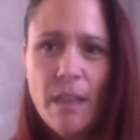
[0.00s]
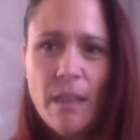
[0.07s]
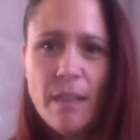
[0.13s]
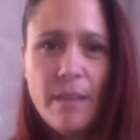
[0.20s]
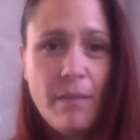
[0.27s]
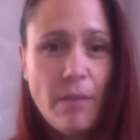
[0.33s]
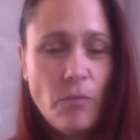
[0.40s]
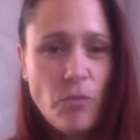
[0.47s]

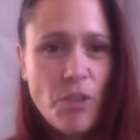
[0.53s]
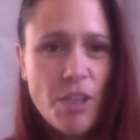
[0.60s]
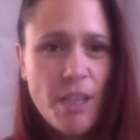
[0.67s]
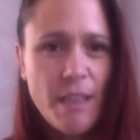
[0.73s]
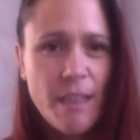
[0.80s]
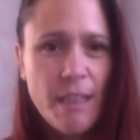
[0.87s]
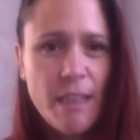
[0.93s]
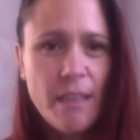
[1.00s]
ça va vous
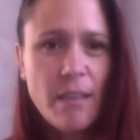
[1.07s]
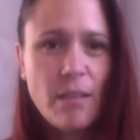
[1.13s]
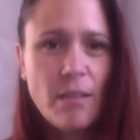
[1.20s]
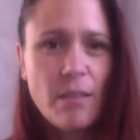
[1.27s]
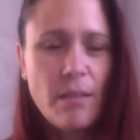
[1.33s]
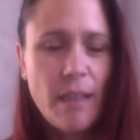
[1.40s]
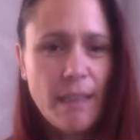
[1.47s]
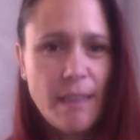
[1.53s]
gêner dans
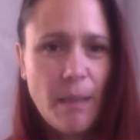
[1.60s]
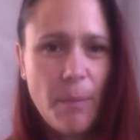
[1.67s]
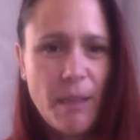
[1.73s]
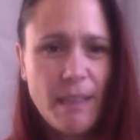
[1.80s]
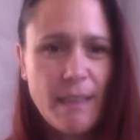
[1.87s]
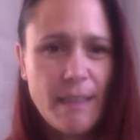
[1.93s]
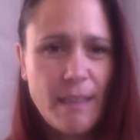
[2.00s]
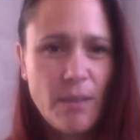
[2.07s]

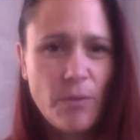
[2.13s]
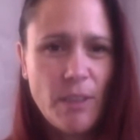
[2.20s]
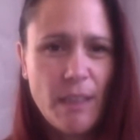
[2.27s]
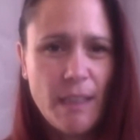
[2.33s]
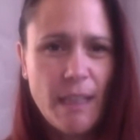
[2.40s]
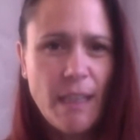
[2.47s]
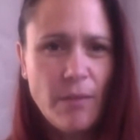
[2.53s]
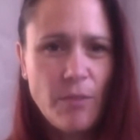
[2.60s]
l'interprétation des
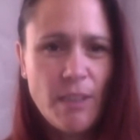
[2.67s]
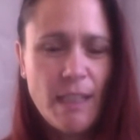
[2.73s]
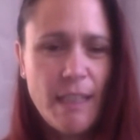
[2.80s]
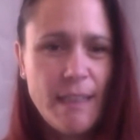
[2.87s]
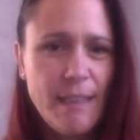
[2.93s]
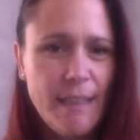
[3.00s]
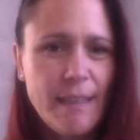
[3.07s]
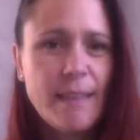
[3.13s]
cartes, vous allez
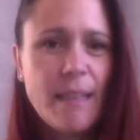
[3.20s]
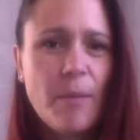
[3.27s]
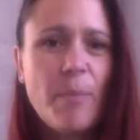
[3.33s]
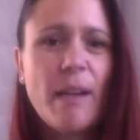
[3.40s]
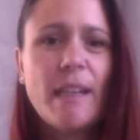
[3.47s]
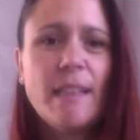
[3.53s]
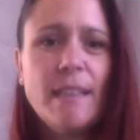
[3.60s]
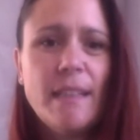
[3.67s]
être distrait
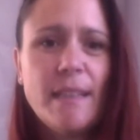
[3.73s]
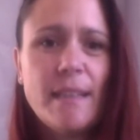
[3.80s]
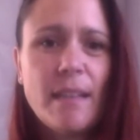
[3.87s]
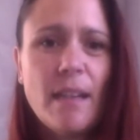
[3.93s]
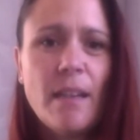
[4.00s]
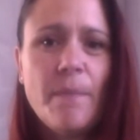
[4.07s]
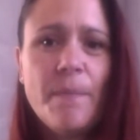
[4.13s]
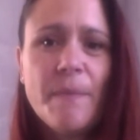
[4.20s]
par les
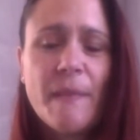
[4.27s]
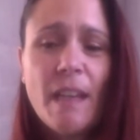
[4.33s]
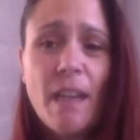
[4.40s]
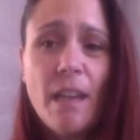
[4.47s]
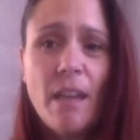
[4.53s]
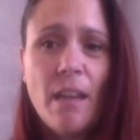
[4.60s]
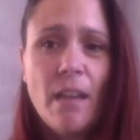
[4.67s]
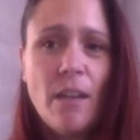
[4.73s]
dessins.
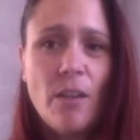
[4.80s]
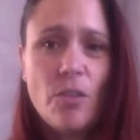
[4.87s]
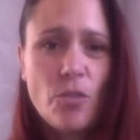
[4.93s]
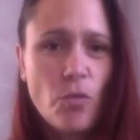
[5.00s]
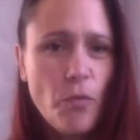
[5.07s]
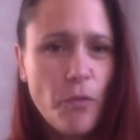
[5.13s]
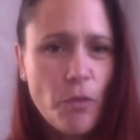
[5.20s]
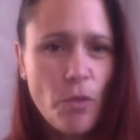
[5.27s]
je
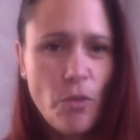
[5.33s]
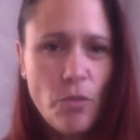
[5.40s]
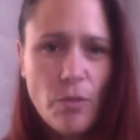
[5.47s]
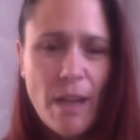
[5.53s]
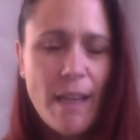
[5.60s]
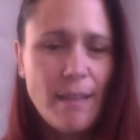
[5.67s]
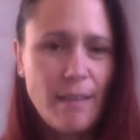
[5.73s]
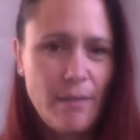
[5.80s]
trouve que le
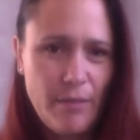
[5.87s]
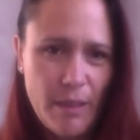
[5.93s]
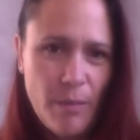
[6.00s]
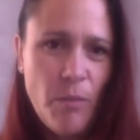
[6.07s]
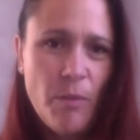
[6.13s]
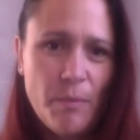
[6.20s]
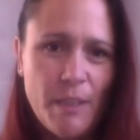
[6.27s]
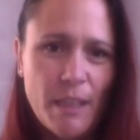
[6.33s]
noir c'est
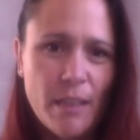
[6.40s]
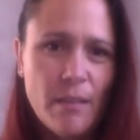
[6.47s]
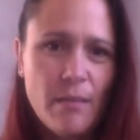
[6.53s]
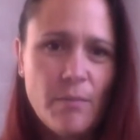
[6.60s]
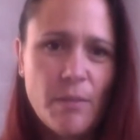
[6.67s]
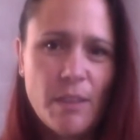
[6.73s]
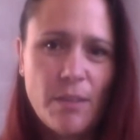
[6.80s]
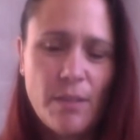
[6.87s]
vraiment bien,
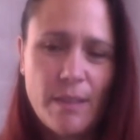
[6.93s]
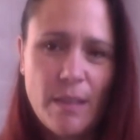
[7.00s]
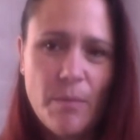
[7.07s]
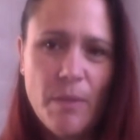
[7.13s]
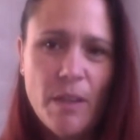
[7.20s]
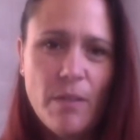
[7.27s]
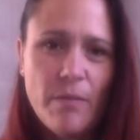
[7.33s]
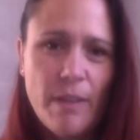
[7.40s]
parce que ça
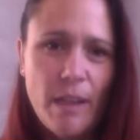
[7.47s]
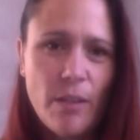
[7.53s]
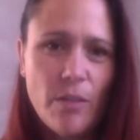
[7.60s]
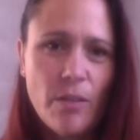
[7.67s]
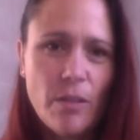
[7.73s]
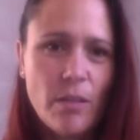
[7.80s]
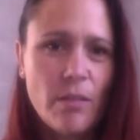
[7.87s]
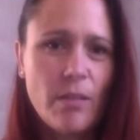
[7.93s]
met en
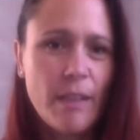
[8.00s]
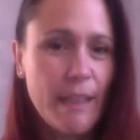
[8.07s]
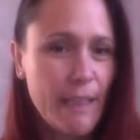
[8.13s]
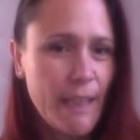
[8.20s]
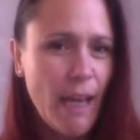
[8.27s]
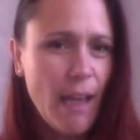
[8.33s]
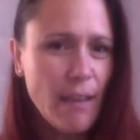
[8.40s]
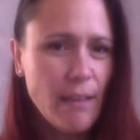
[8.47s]
valeur les
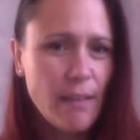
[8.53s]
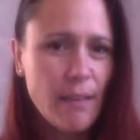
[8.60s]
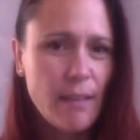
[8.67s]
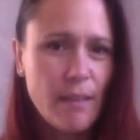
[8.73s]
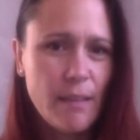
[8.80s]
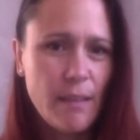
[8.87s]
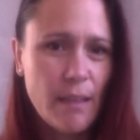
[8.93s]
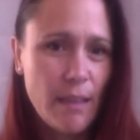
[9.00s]
cartes et
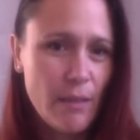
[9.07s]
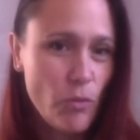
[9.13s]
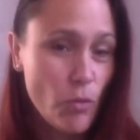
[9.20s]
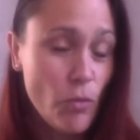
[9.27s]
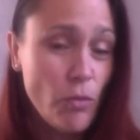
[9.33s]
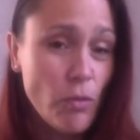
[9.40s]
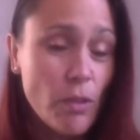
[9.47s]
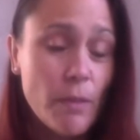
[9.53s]
c'est
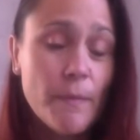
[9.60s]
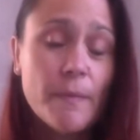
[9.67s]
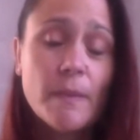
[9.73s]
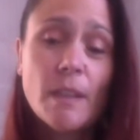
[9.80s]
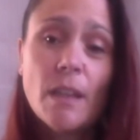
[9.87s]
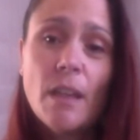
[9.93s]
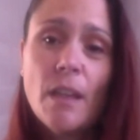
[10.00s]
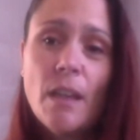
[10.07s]
neutre.
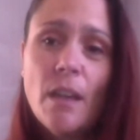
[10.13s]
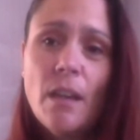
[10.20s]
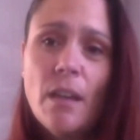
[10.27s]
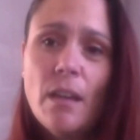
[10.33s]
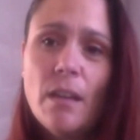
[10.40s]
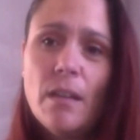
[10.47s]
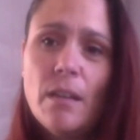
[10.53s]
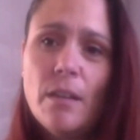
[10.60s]

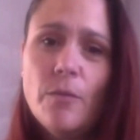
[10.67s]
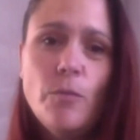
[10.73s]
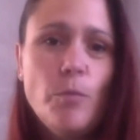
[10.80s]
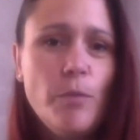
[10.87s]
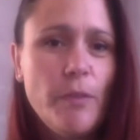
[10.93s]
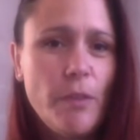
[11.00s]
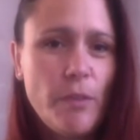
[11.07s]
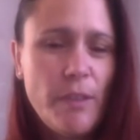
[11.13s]
vous
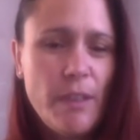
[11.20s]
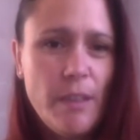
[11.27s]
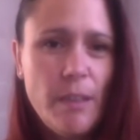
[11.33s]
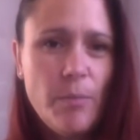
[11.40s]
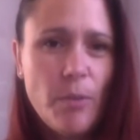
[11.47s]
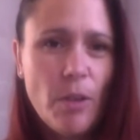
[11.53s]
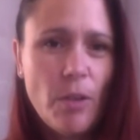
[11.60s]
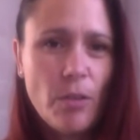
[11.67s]
pouvez
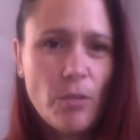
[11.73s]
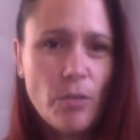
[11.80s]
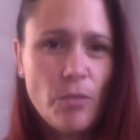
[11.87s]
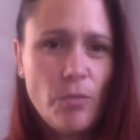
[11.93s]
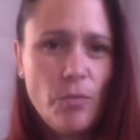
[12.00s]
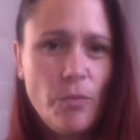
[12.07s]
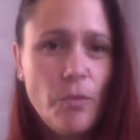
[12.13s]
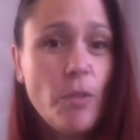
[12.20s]
aussi prendre
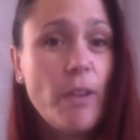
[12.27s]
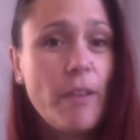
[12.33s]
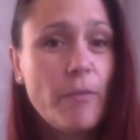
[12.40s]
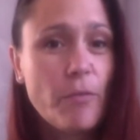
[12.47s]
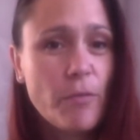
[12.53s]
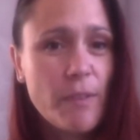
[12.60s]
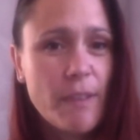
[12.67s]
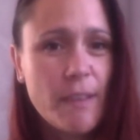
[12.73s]
du violet
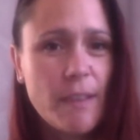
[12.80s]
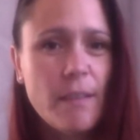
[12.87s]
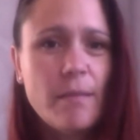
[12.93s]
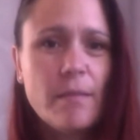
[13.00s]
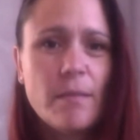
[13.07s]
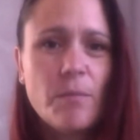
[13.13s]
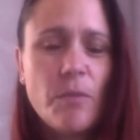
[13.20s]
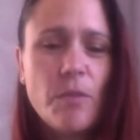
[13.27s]
foncé,
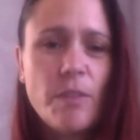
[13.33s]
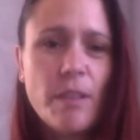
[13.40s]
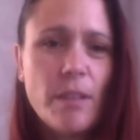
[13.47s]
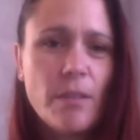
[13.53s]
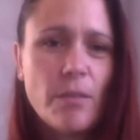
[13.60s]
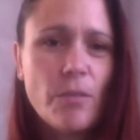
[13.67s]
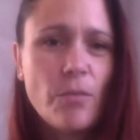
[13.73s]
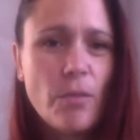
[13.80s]
c'est
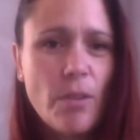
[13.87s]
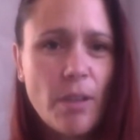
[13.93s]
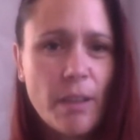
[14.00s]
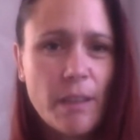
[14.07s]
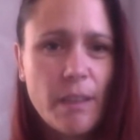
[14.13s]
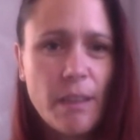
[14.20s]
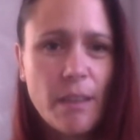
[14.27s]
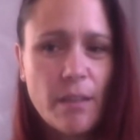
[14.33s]
une couleur
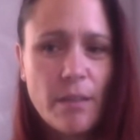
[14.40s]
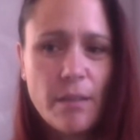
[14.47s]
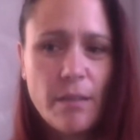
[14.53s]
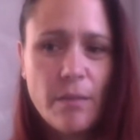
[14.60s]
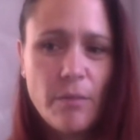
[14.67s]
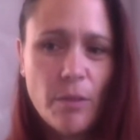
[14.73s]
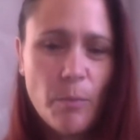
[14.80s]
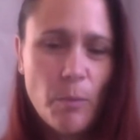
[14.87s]
qui
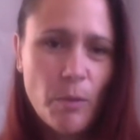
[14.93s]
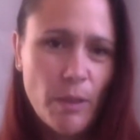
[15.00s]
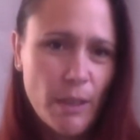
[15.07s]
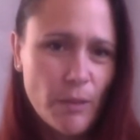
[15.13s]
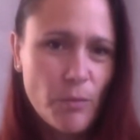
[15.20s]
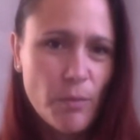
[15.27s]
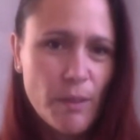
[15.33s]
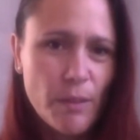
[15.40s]
développe
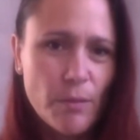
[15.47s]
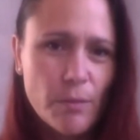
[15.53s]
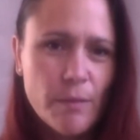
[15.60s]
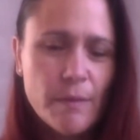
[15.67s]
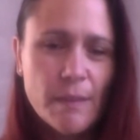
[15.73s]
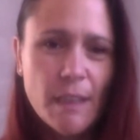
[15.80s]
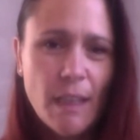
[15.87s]
l'intuition.